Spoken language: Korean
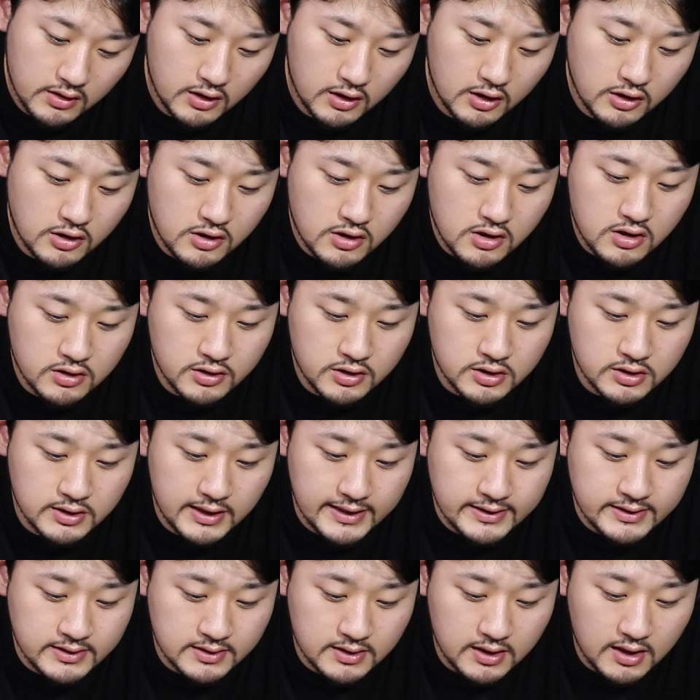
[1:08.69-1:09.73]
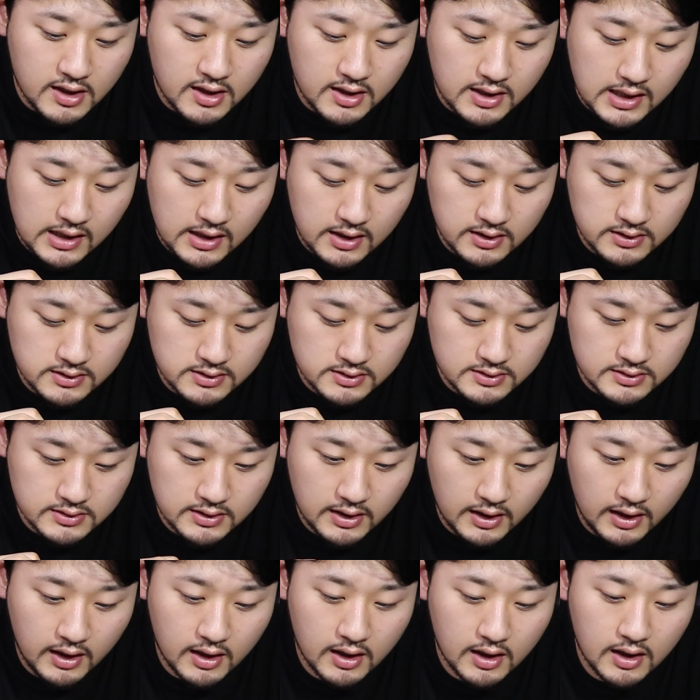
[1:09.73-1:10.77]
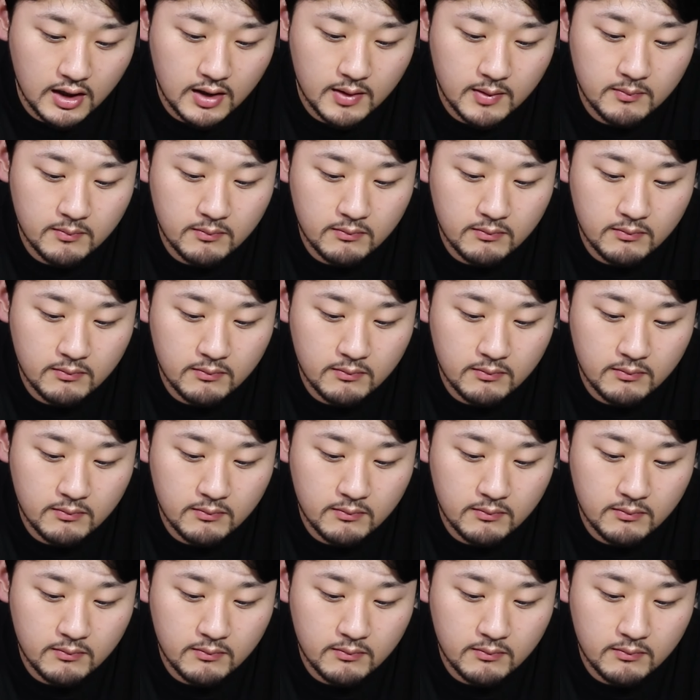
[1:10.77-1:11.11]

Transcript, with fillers: 이거는 SD 카드인데